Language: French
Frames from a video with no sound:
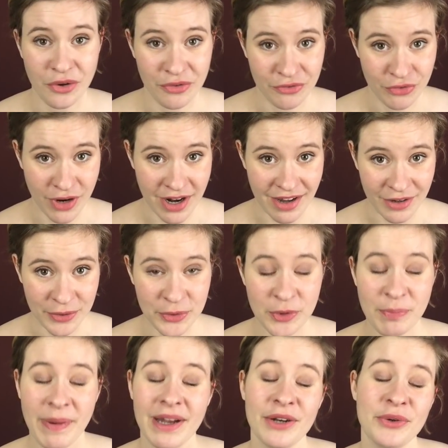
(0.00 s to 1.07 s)
Voilà, on ne
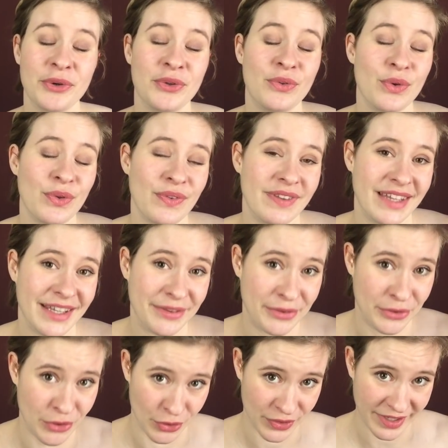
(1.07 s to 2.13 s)
parle que de ces
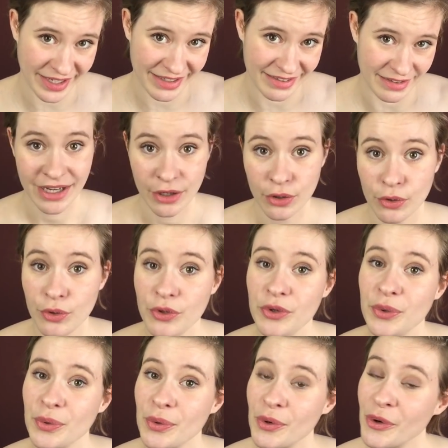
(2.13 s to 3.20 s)
deux traités.
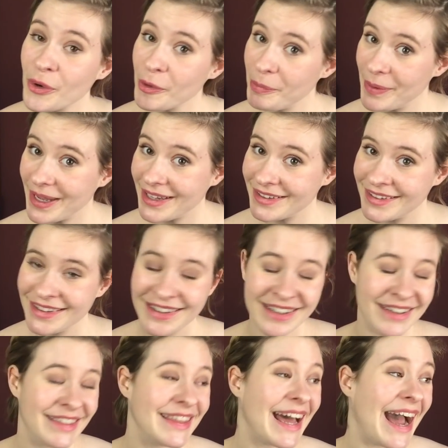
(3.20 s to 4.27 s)
L'Union européenne
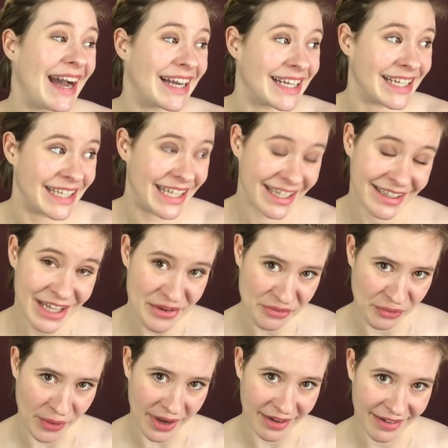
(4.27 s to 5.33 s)
n'a rien à
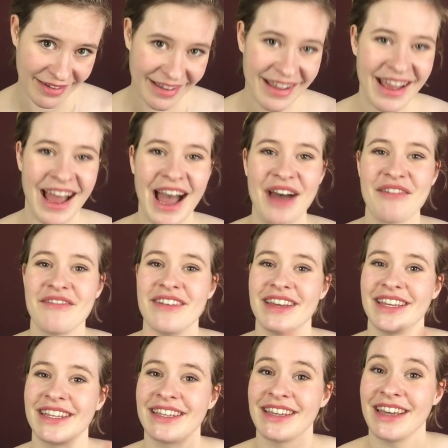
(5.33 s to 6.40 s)
voir
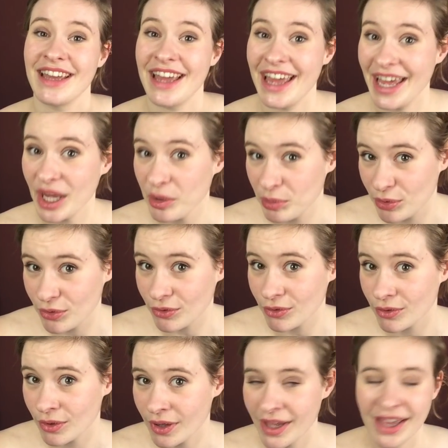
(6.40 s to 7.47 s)
avec
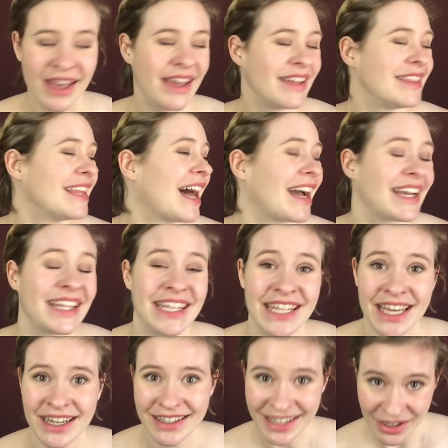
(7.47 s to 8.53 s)
Airbus, n'a
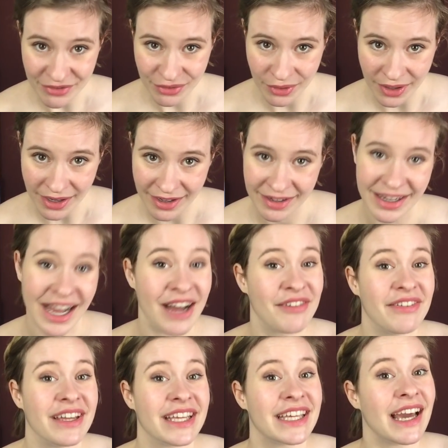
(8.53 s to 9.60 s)
rien à voir
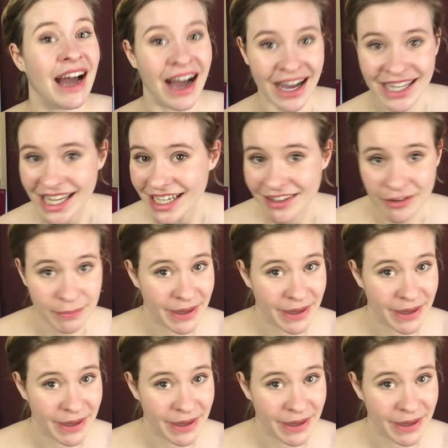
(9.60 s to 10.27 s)
avec Ariane